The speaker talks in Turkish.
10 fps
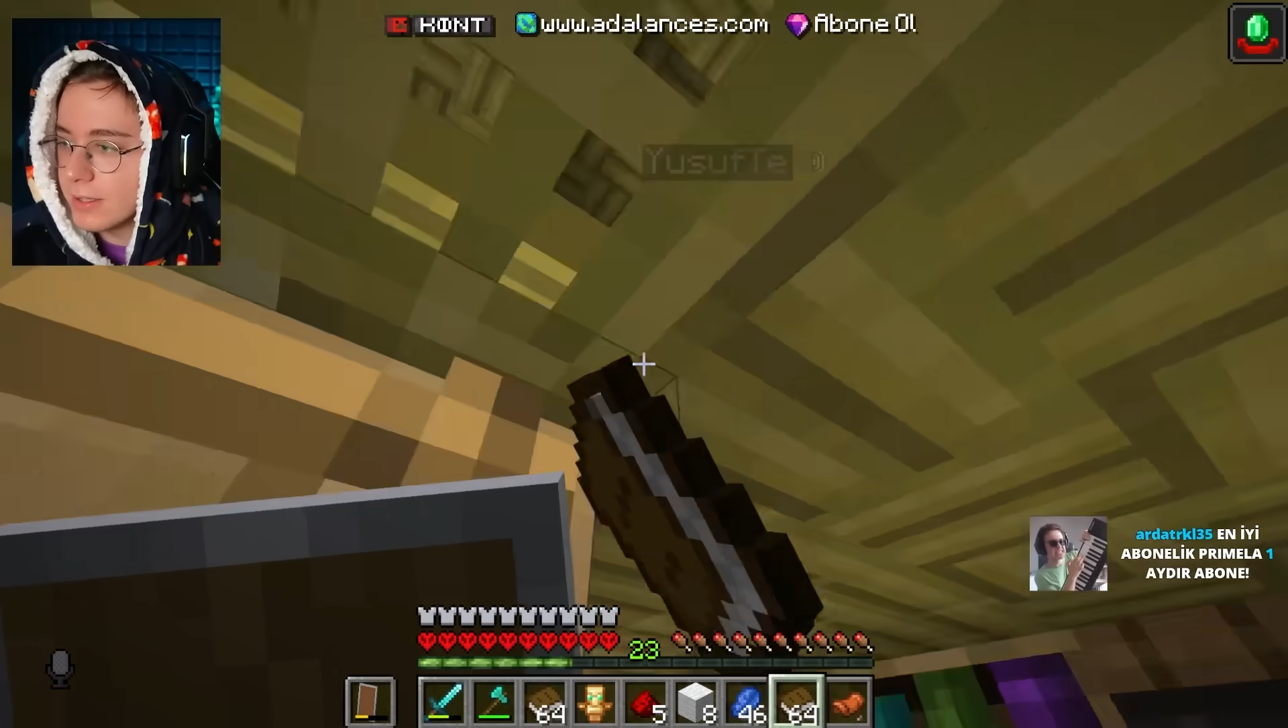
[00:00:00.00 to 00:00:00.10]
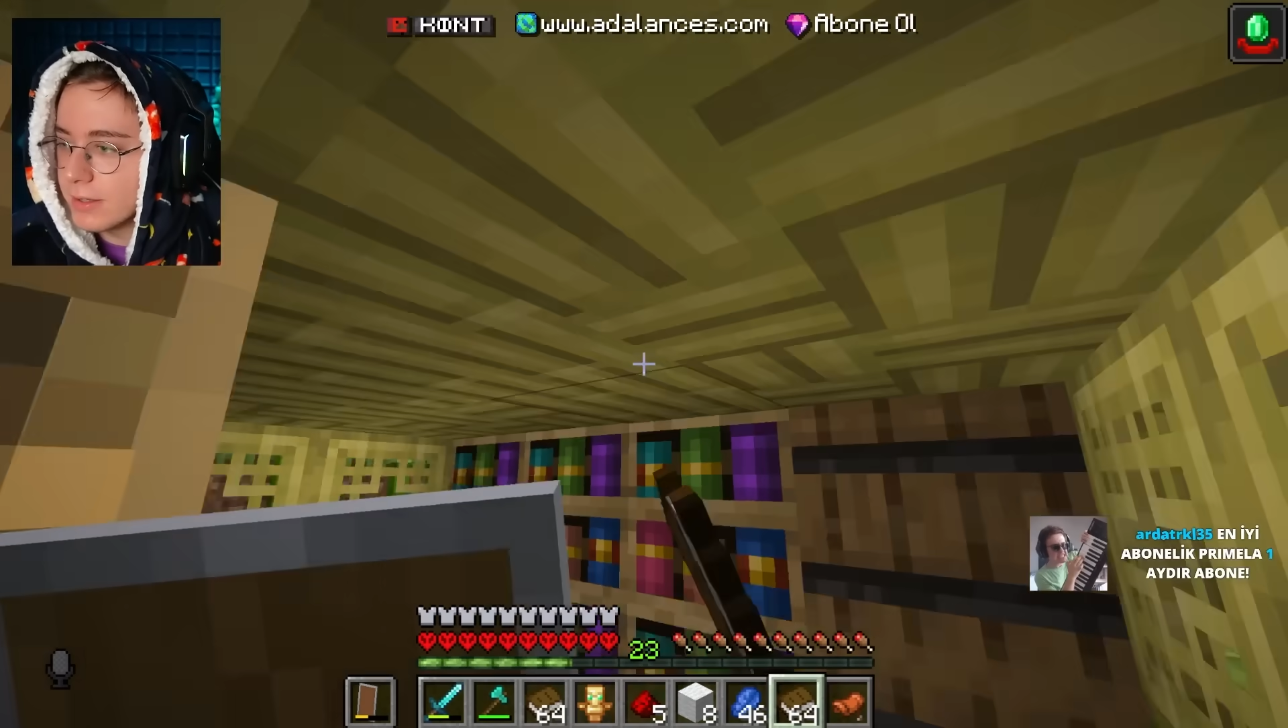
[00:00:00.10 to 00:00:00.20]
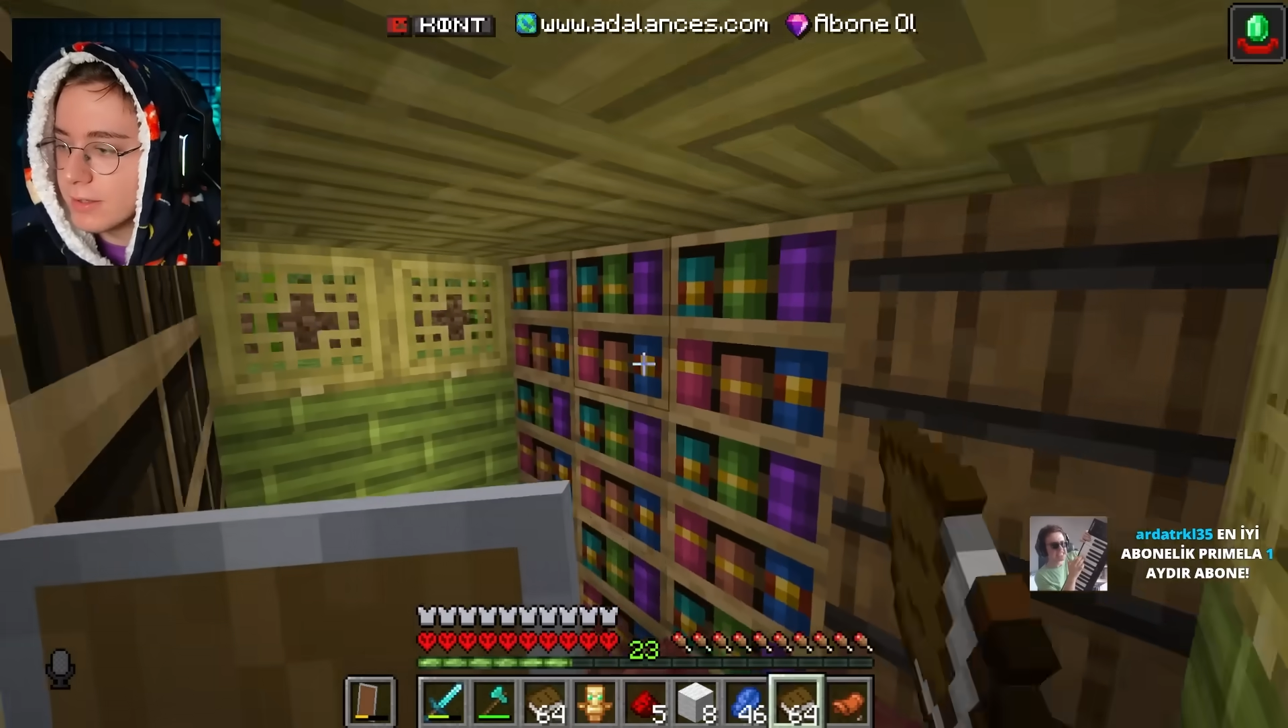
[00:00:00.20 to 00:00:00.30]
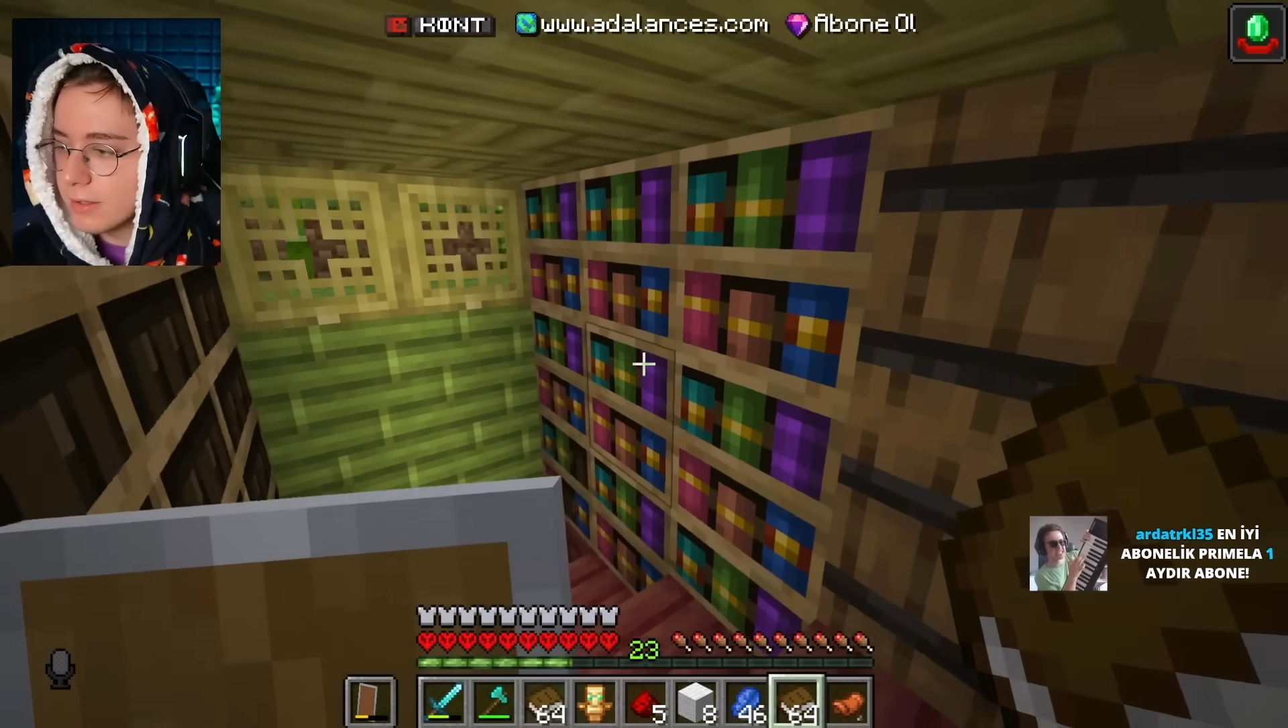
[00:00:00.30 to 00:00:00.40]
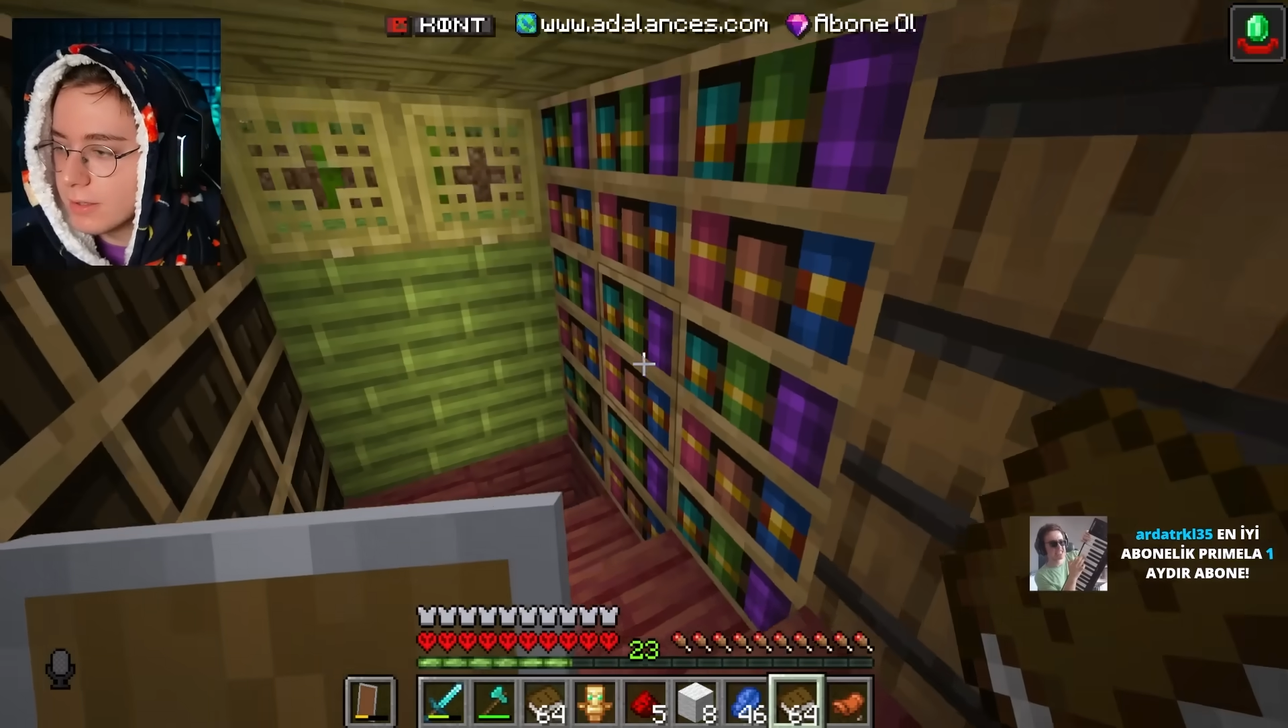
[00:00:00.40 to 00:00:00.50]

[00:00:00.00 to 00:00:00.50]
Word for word: Dakika, nasıl